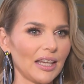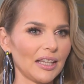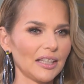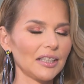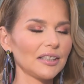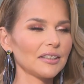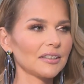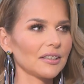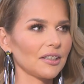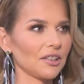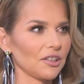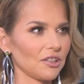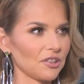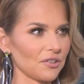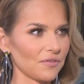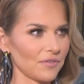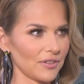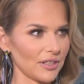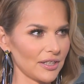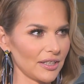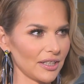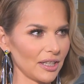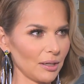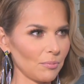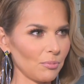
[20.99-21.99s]
inny niż
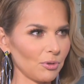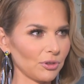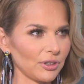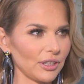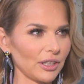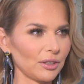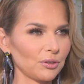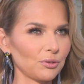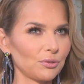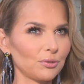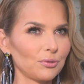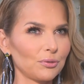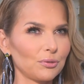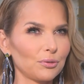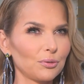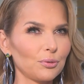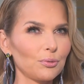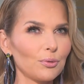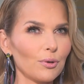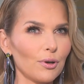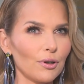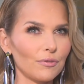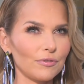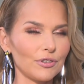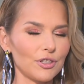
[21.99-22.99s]
wszystkie, bo tak
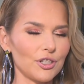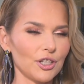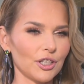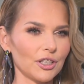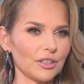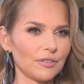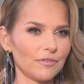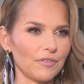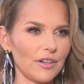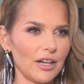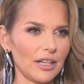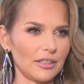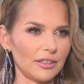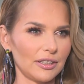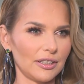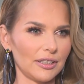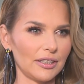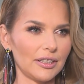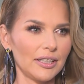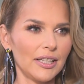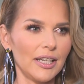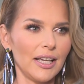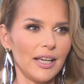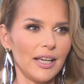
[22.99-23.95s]
długo wyczekiwany,